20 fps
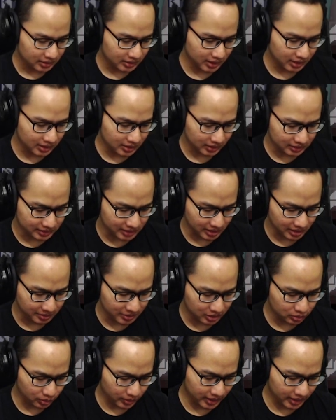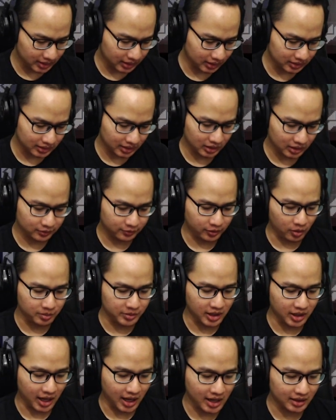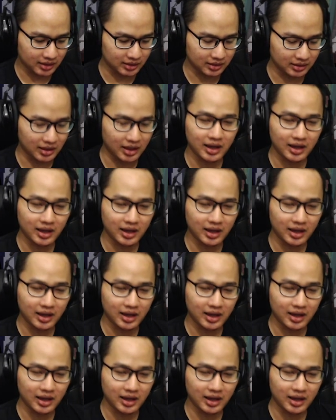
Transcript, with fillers: Take less damage when attack from behind.